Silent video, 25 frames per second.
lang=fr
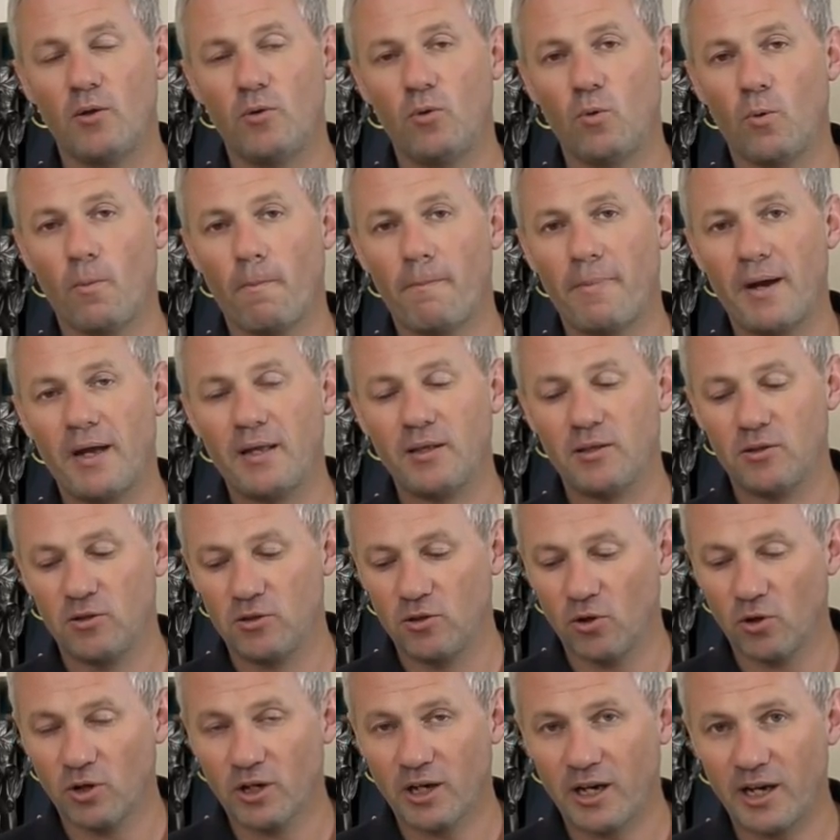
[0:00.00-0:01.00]
n'ont pas
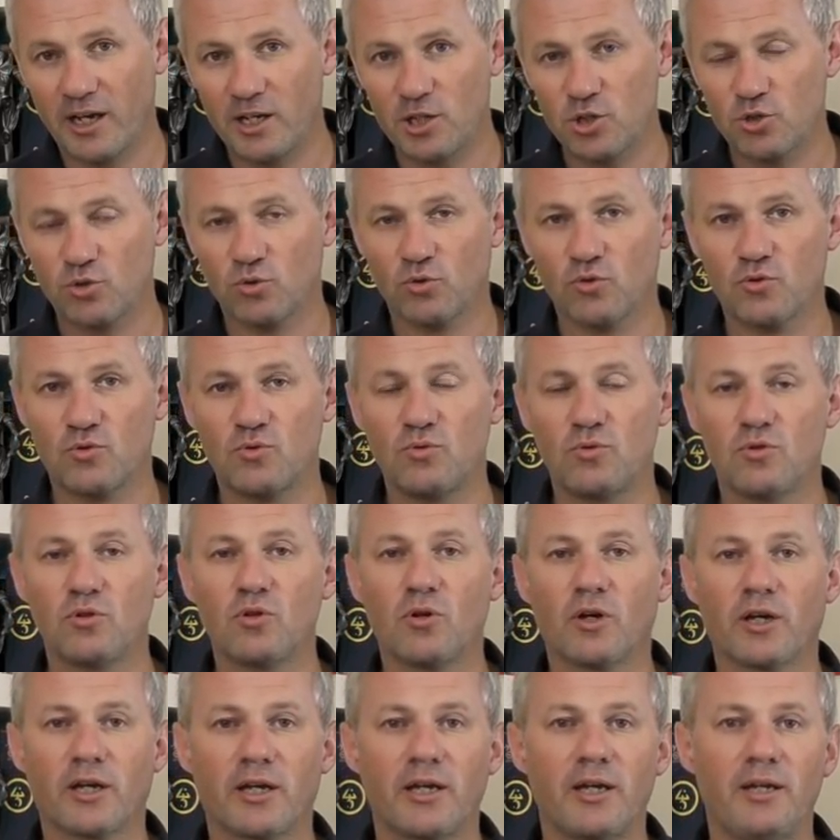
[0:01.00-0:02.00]
d'ancrage dans une
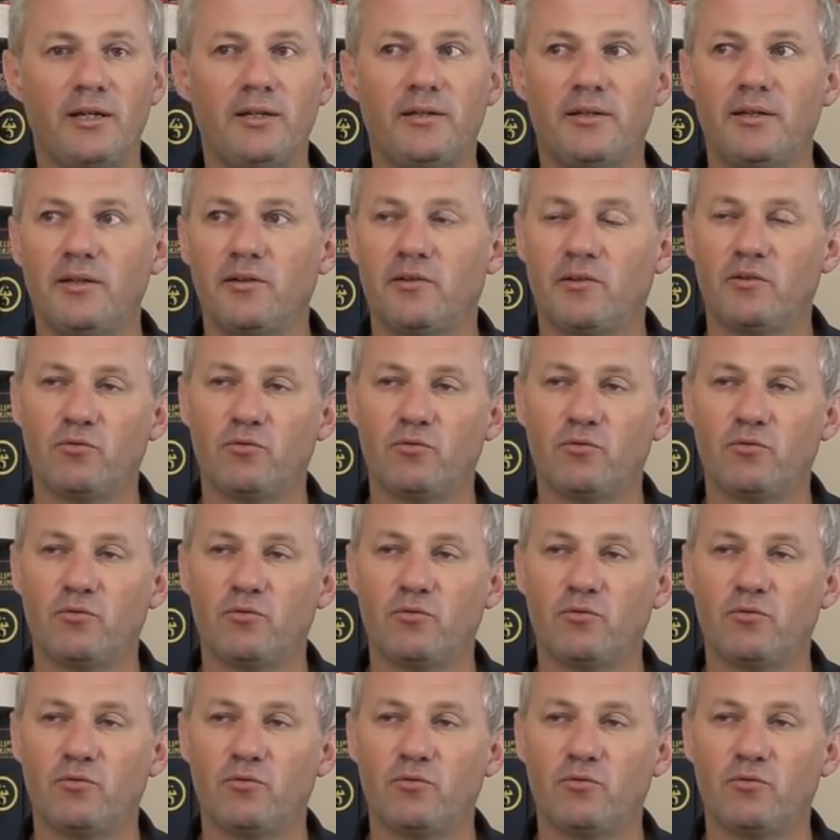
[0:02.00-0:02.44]
réalité.